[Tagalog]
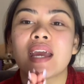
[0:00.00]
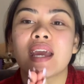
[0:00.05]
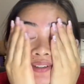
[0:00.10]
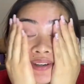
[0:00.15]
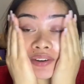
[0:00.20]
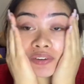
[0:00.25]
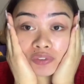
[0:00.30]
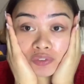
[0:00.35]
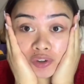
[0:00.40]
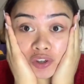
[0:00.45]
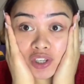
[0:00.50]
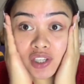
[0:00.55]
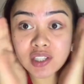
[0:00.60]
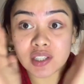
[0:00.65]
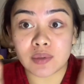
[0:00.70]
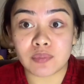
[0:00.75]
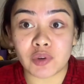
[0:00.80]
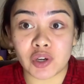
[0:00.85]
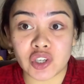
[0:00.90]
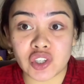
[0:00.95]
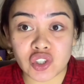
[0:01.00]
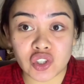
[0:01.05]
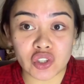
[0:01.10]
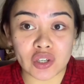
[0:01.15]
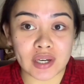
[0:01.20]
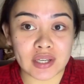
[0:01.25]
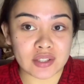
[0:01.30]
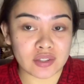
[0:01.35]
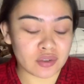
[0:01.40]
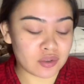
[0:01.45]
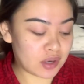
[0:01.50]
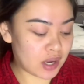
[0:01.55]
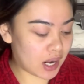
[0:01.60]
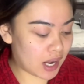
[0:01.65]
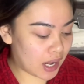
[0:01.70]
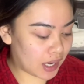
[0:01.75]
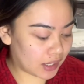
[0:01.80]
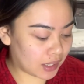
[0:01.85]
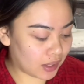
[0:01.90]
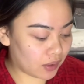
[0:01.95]
Of course, na-moisturize ko ng
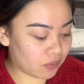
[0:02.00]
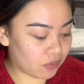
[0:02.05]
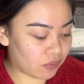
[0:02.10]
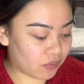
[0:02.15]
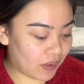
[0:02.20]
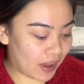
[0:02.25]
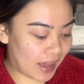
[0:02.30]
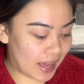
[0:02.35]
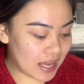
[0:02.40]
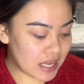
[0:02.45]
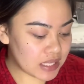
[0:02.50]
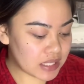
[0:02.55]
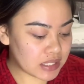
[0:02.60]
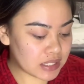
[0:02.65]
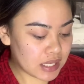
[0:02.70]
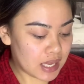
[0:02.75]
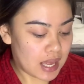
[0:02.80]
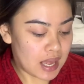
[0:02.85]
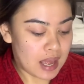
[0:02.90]
aking face.